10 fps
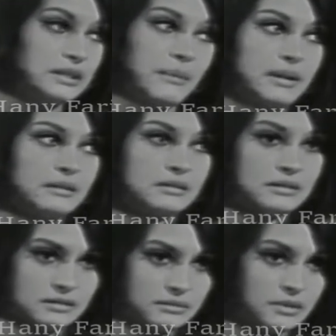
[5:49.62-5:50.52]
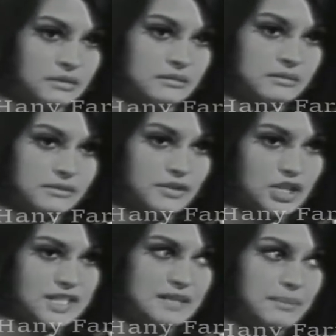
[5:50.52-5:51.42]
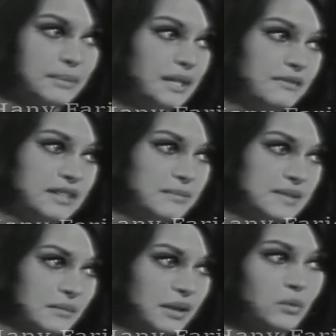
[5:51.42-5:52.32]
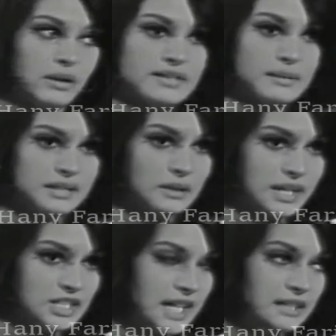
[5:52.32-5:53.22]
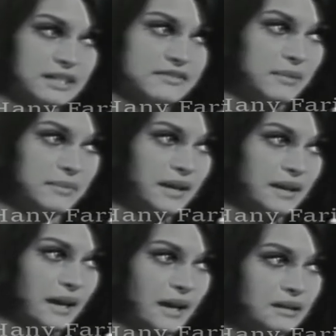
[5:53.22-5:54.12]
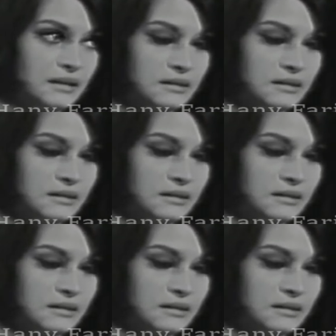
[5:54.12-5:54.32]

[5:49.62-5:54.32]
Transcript: طبعا فيش نسبة بين أفلام زمان وأفلام دلوقتي حتى في أمريكا يعني